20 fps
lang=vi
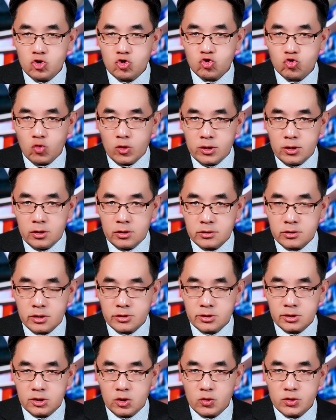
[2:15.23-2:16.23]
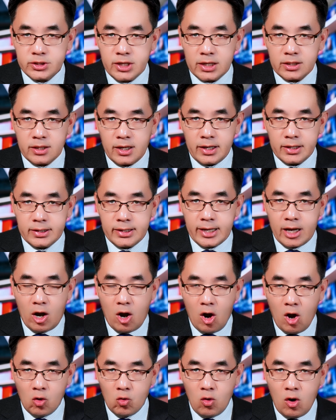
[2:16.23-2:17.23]
chuẩn đời sau sự tao cha tại địa
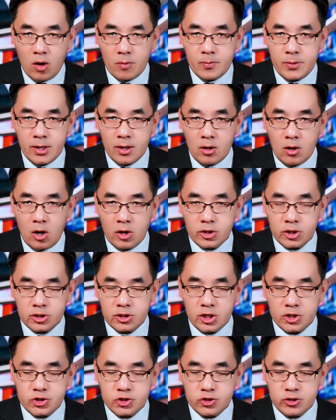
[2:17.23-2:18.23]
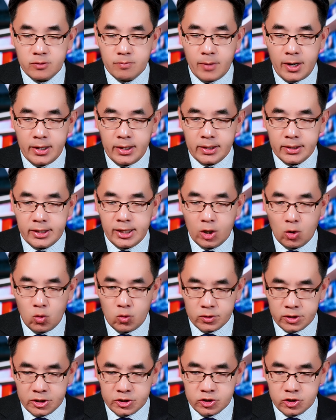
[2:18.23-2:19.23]
all lúc họ phe lon được thất chữ Biden theo cố
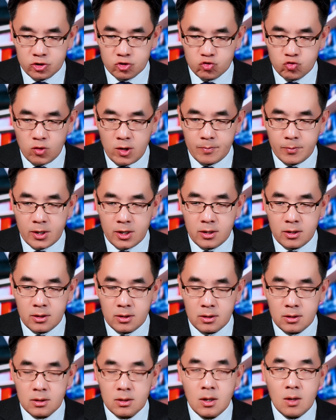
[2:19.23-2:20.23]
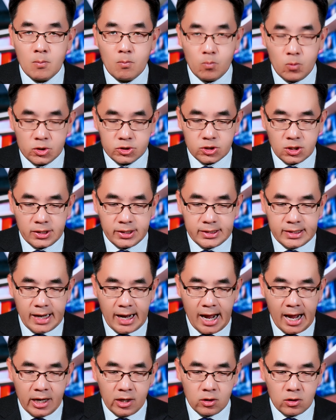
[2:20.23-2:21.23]
thất chữ Trump cỡ một trở linh đặc
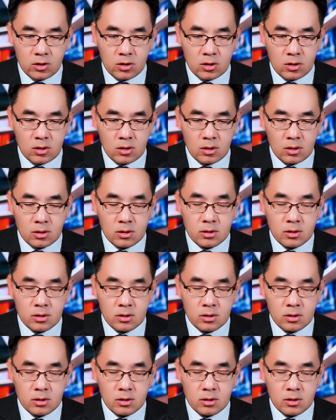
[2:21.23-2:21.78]
án nọ